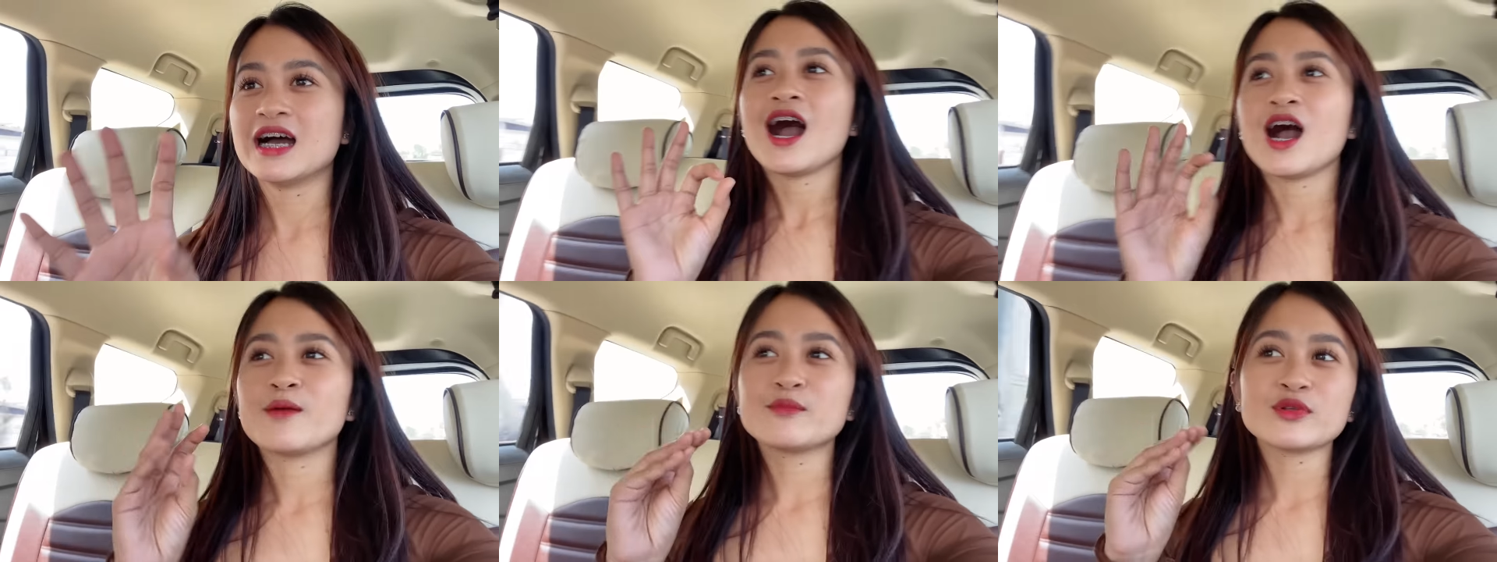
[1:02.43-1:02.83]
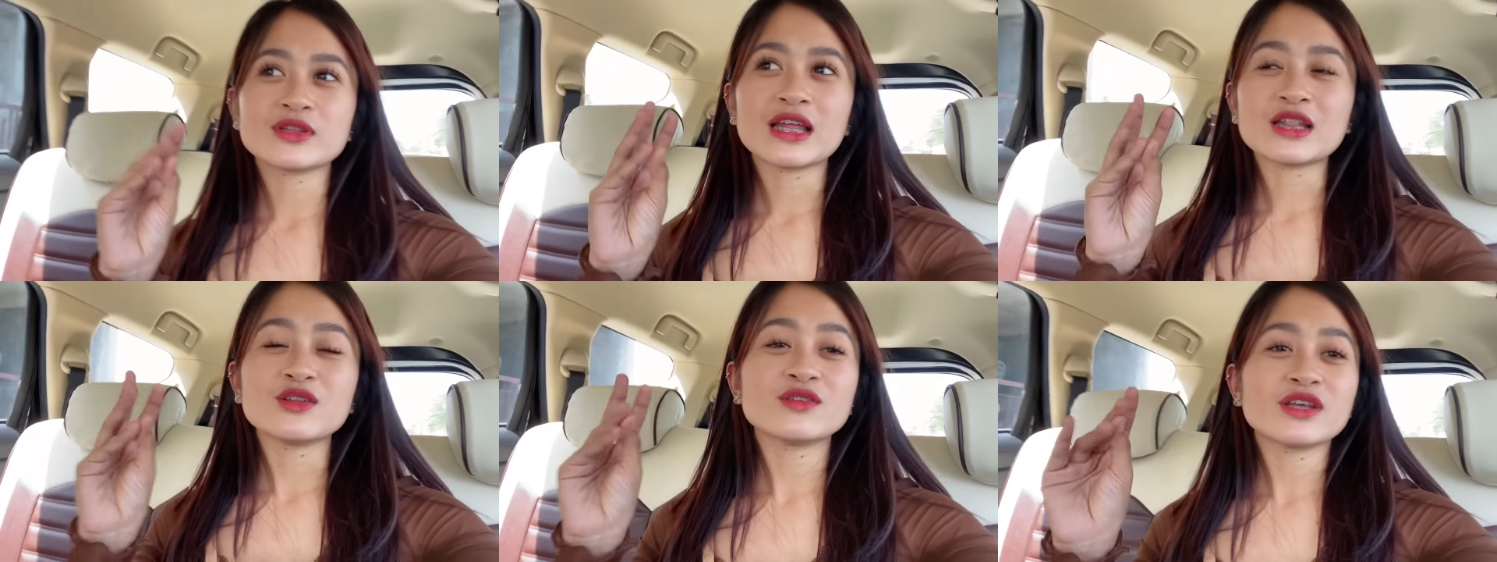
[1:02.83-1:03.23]
Um, yung
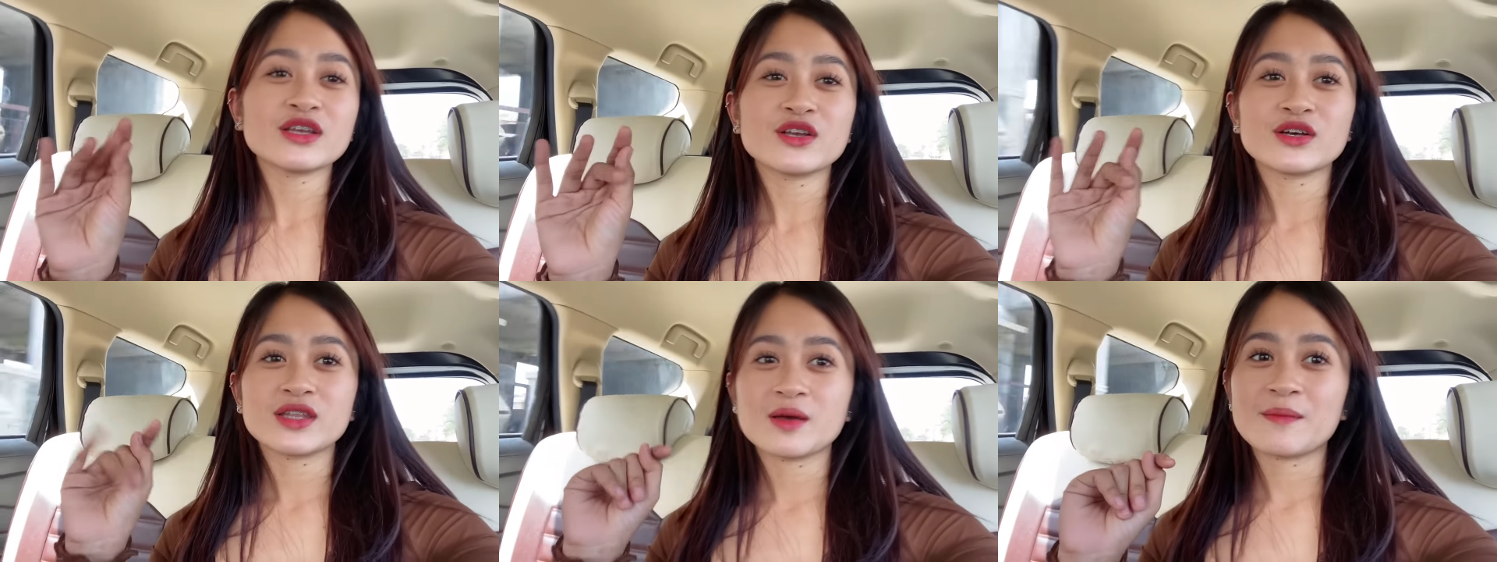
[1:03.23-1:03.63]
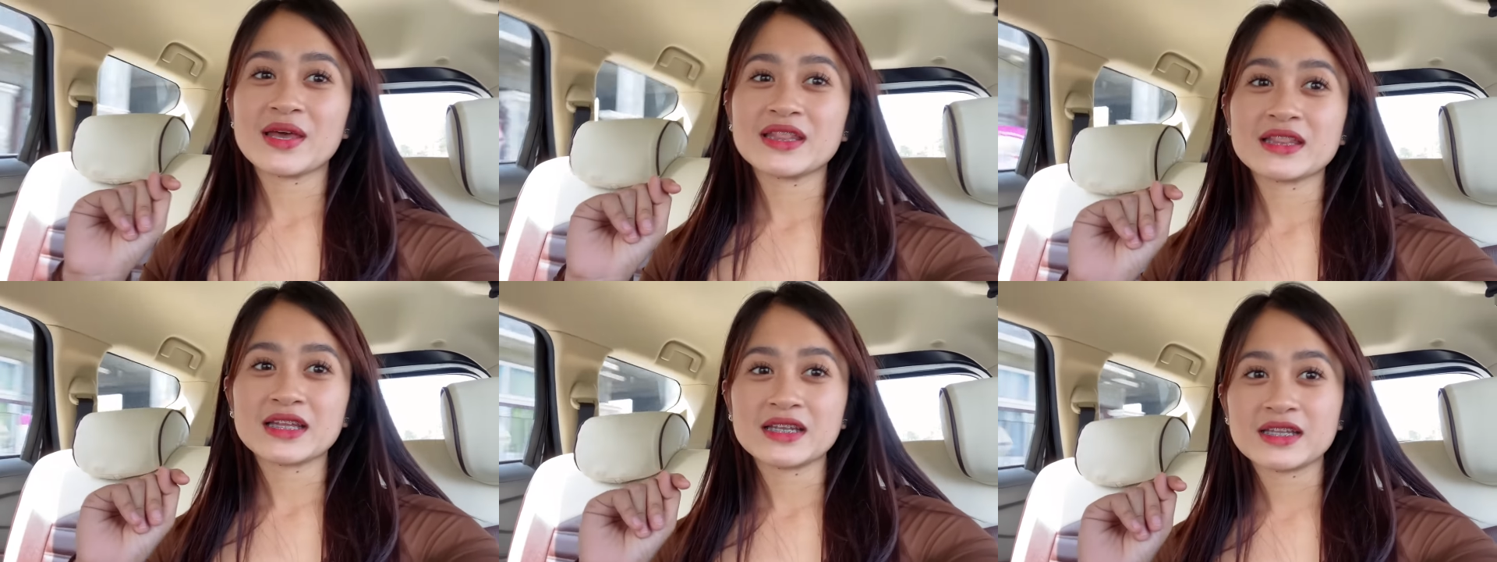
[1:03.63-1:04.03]
tatlo na yon
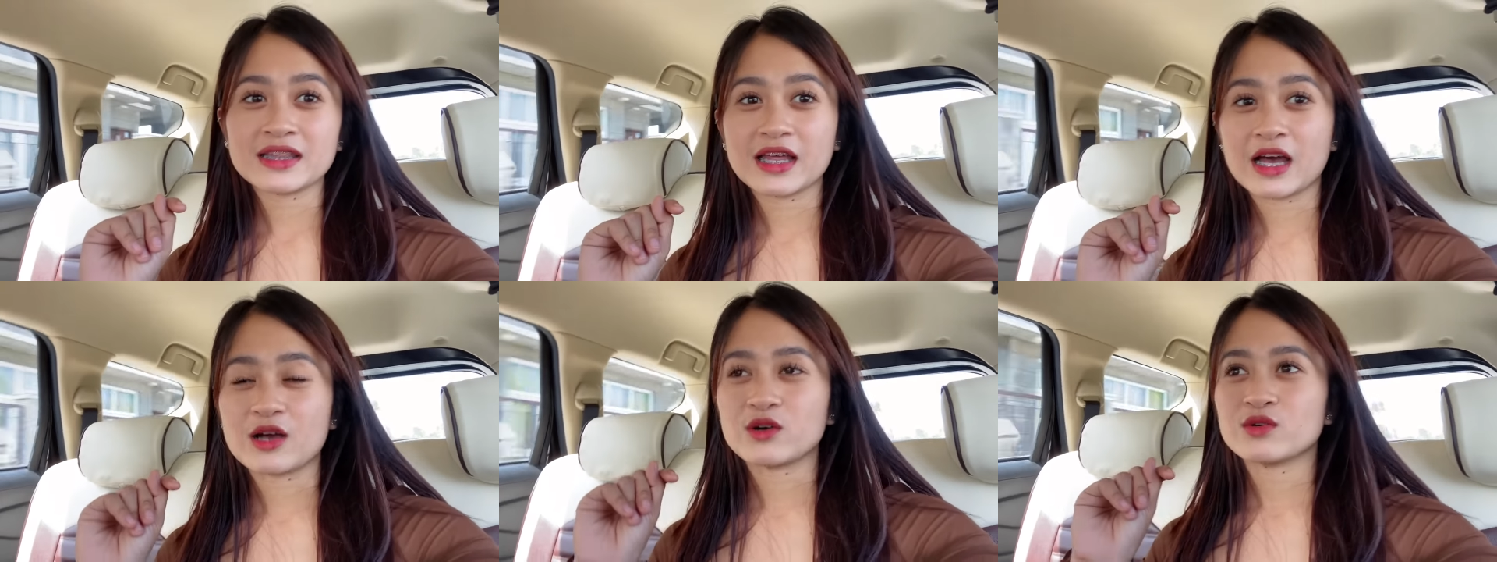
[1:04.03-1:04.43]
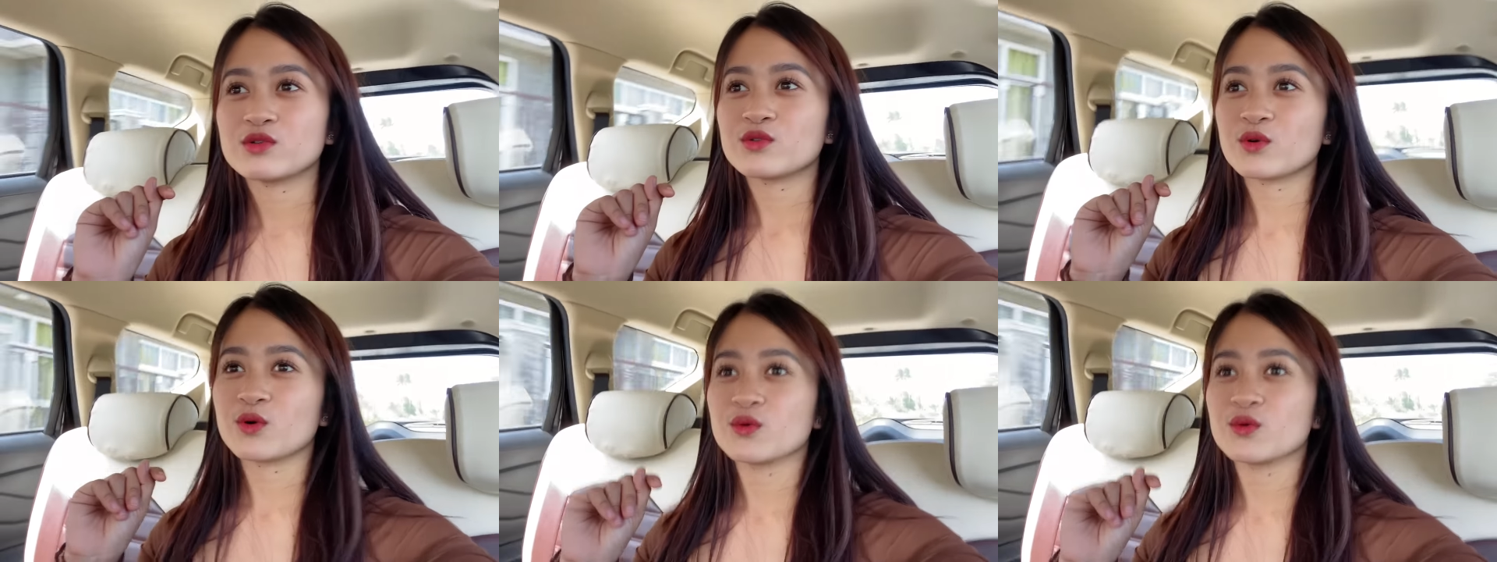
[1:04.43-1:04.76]
nabenta na daw nung